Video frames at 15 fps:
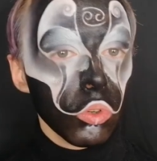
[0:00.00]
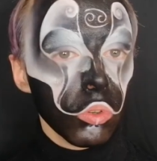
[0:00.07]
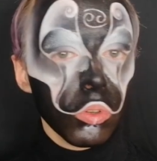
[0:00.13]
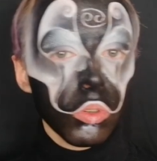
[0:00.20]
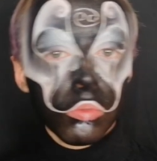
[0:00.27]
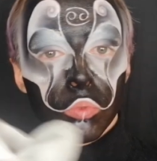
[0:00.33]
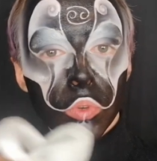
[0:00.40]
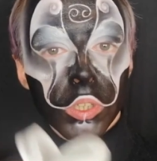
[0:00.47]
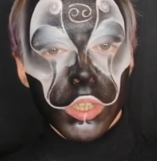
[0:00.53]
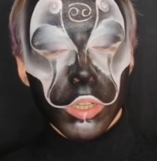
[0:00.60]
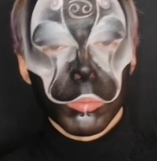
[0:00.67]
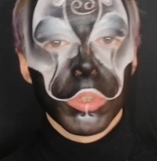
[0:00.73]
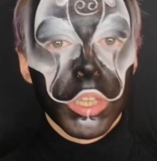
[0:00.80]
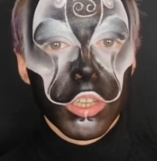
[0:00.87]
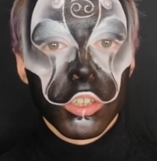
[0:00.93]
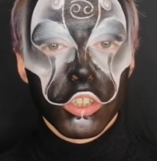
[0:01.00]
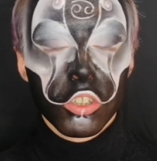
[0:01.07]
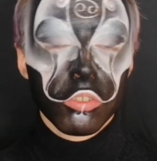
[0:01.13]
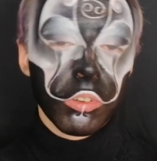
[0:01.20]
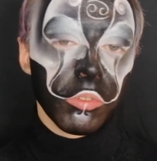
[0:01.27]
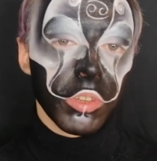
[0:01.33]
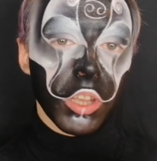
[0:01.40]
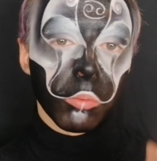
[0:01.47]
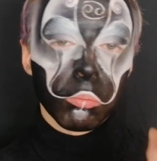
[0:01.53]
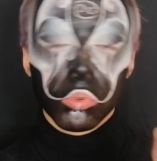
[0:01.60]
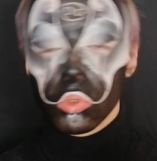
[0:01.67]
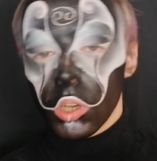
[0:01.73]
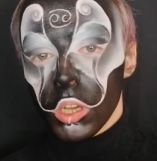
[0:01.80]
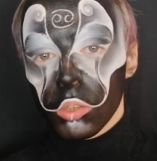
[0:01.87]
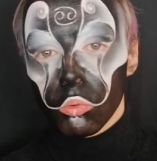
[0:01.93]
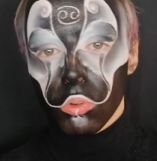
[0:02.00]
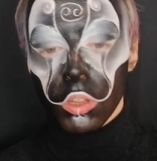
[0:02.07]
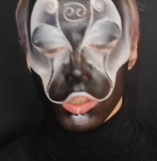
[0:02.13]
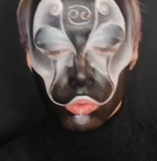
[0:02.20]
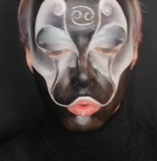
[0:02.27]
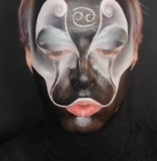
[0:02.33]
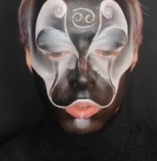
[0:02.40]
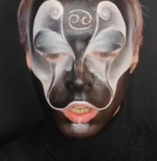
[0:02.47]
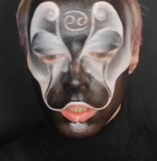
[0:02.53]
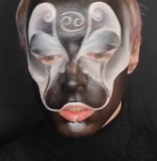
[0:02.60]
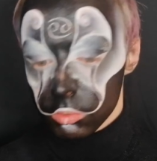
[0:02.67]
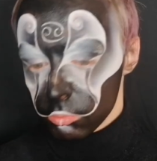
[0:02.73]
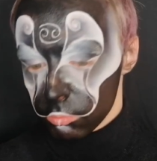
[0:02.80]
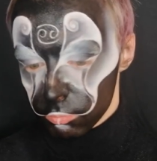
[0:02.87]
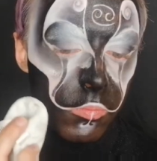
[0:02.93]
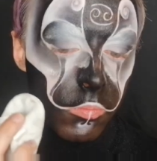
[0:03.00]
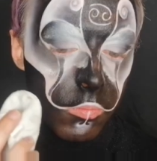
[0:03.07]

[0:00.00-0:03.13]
coup, une fois terminé, je vais venir poudrer donc avec du talc.